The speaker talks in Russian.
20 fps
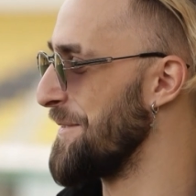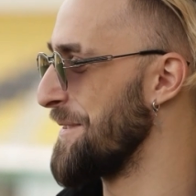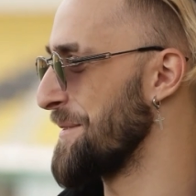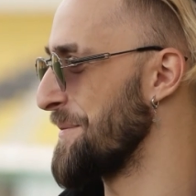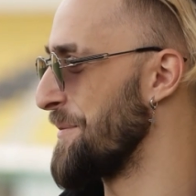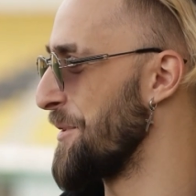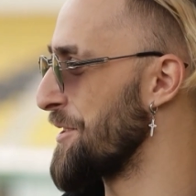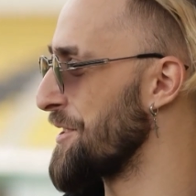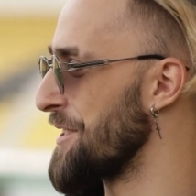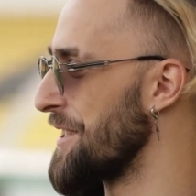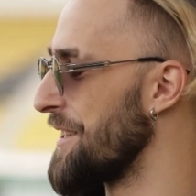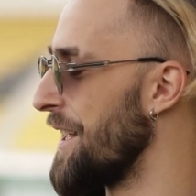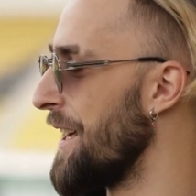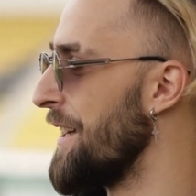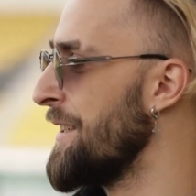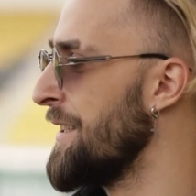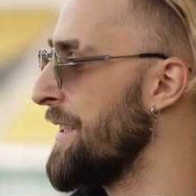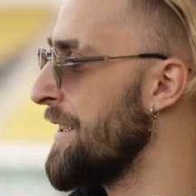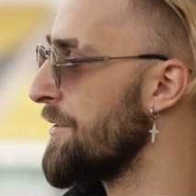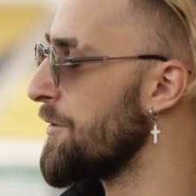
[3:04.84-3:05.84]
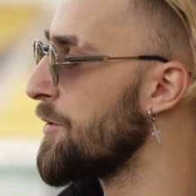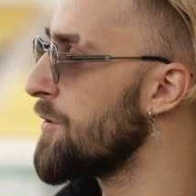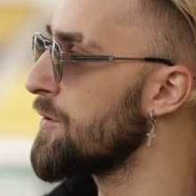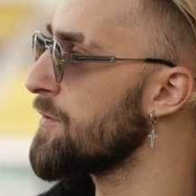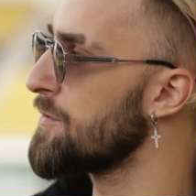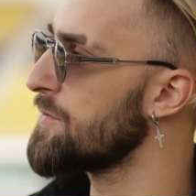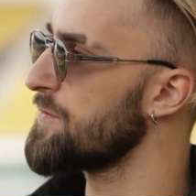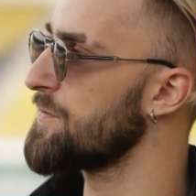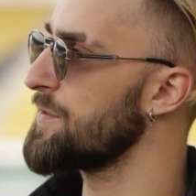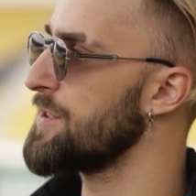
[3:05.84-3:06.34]
Возможно, да.
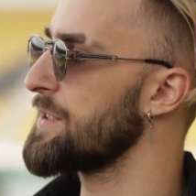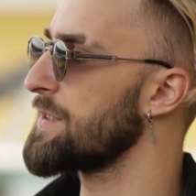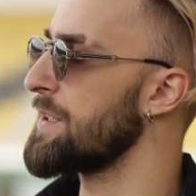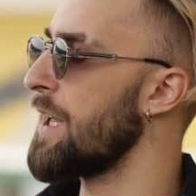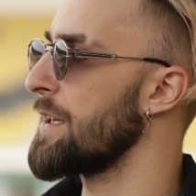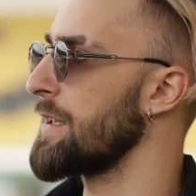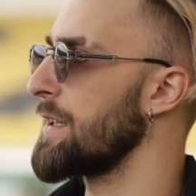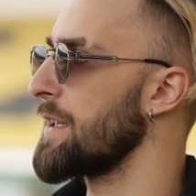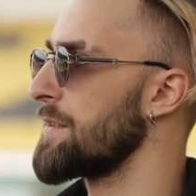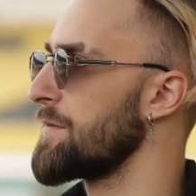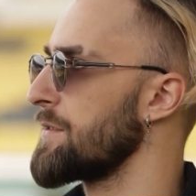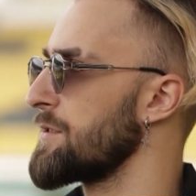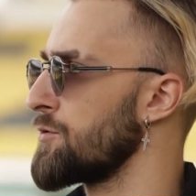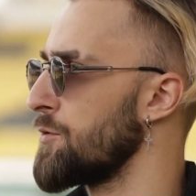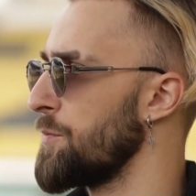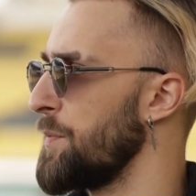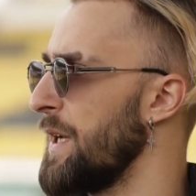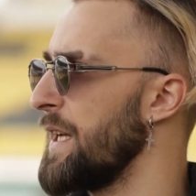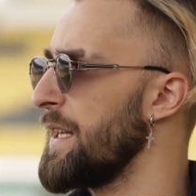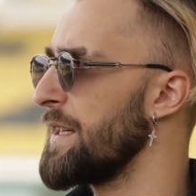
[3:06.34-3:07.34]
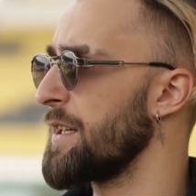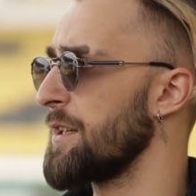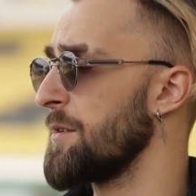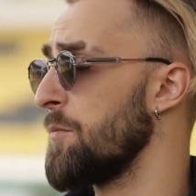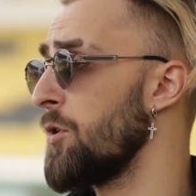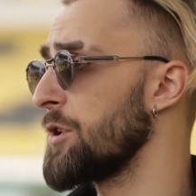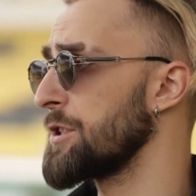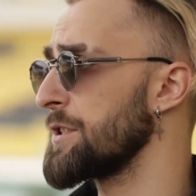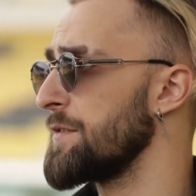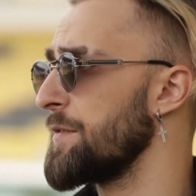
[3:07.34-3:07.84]
Ну, не знаю, как в выступлениях.
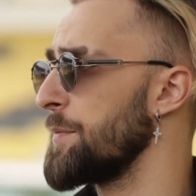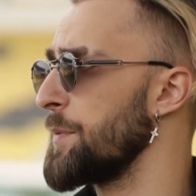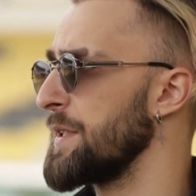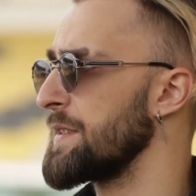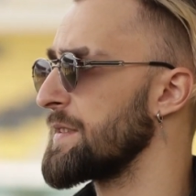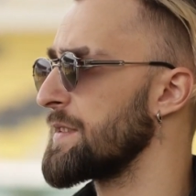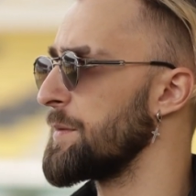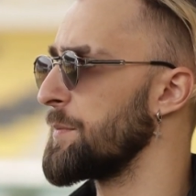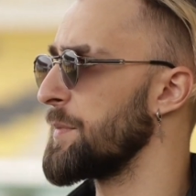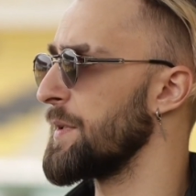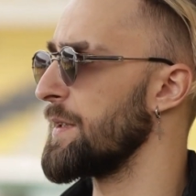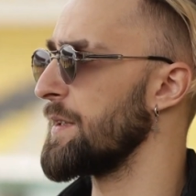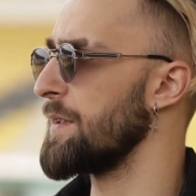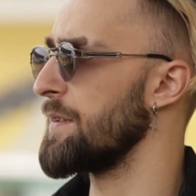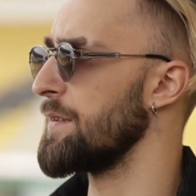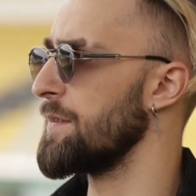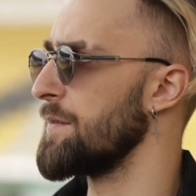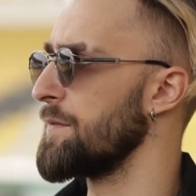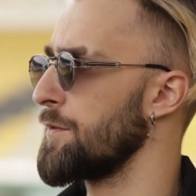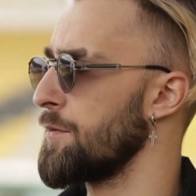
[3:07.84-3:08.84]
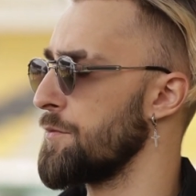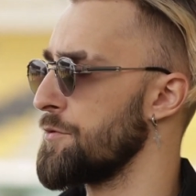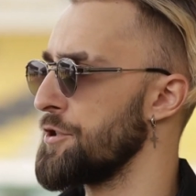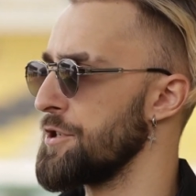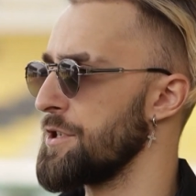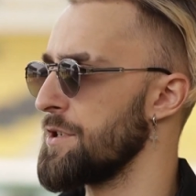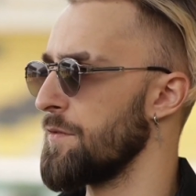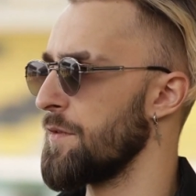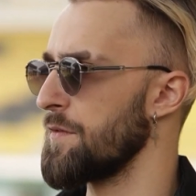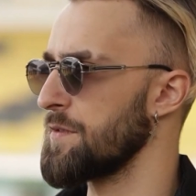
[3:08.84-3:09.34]
Можно, в принципе,
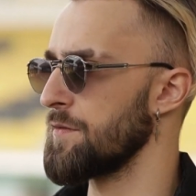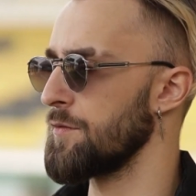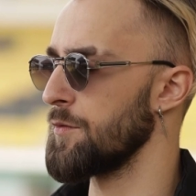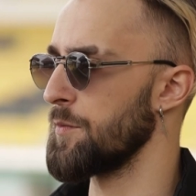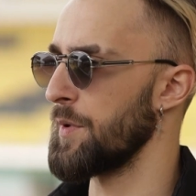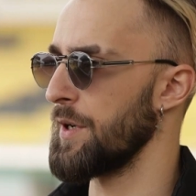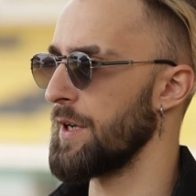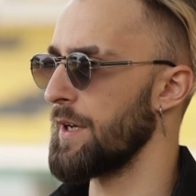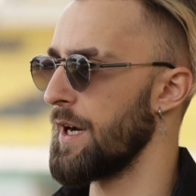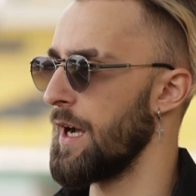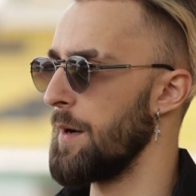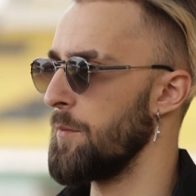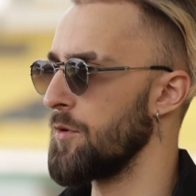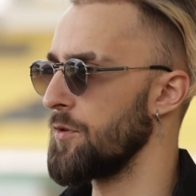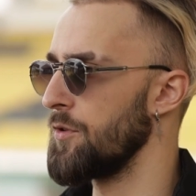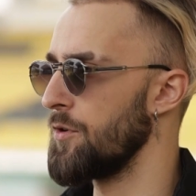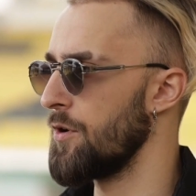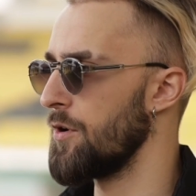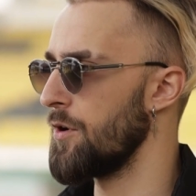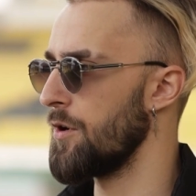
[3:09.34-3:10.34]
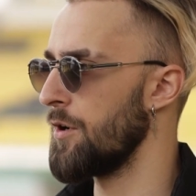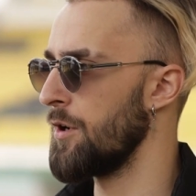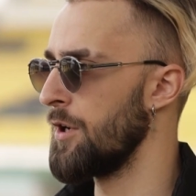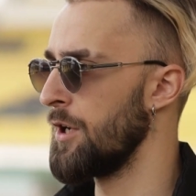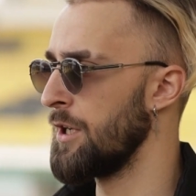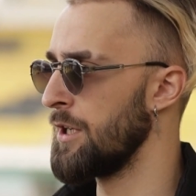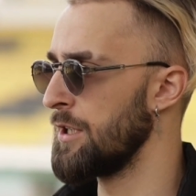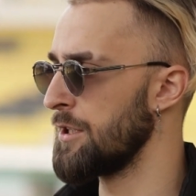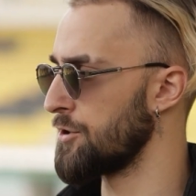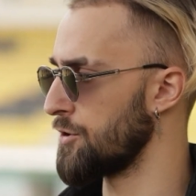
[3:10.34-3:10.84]
включить его в свою программу, но
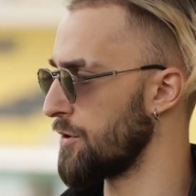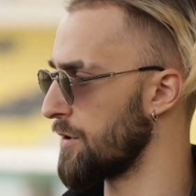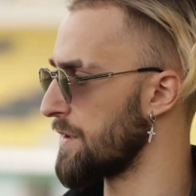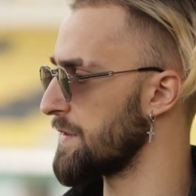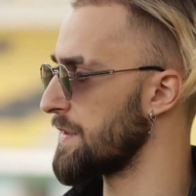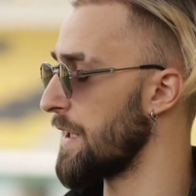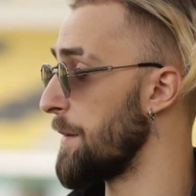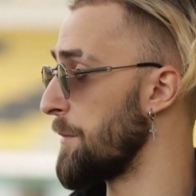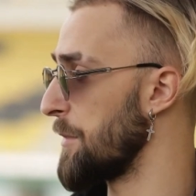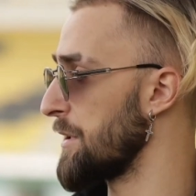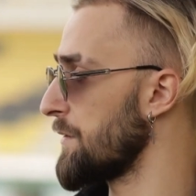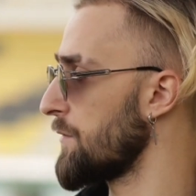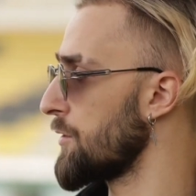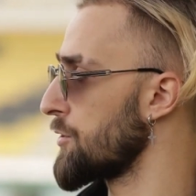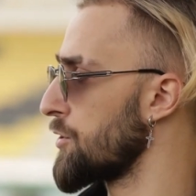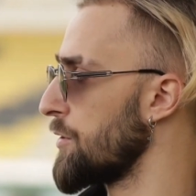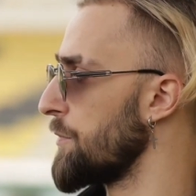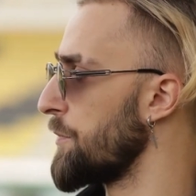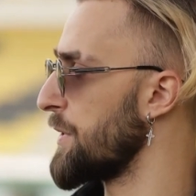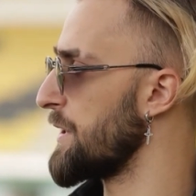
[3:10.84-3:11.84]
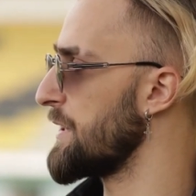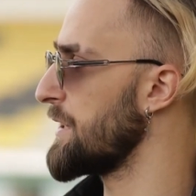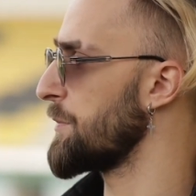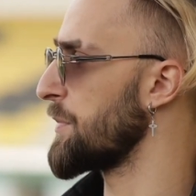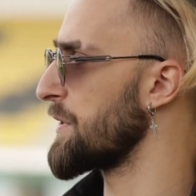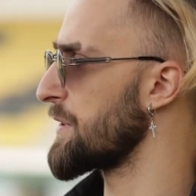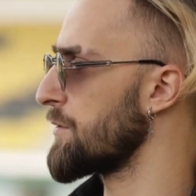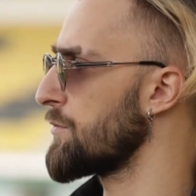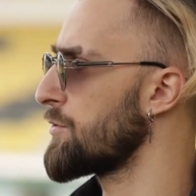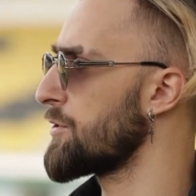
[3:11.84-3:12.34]
что касаемо того, чтобы прийти
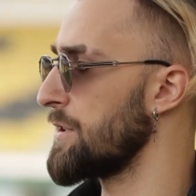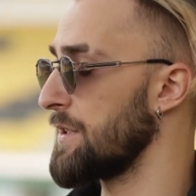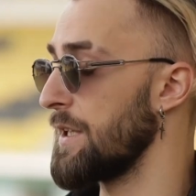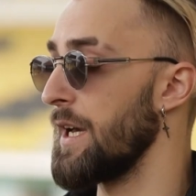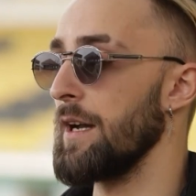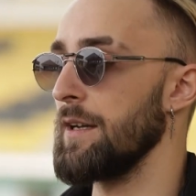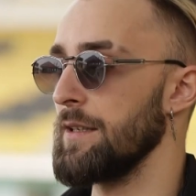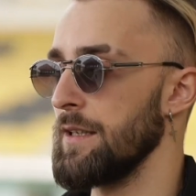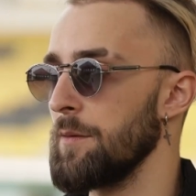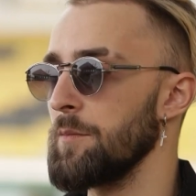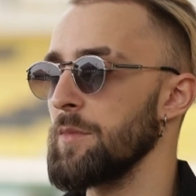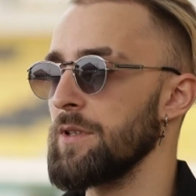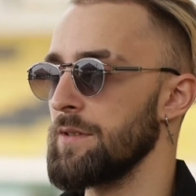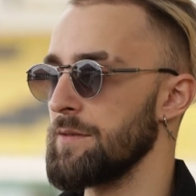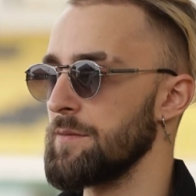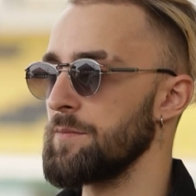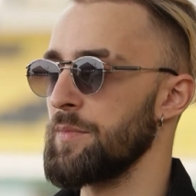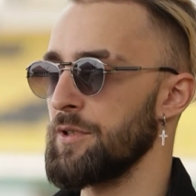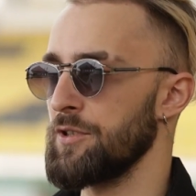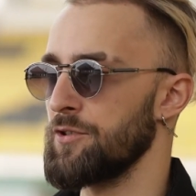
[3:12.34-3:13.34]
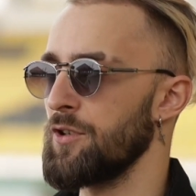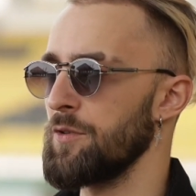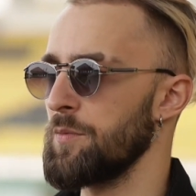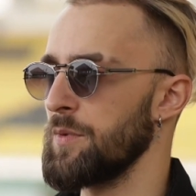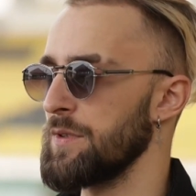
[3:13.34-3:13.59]
послушать, да, я бы пришел,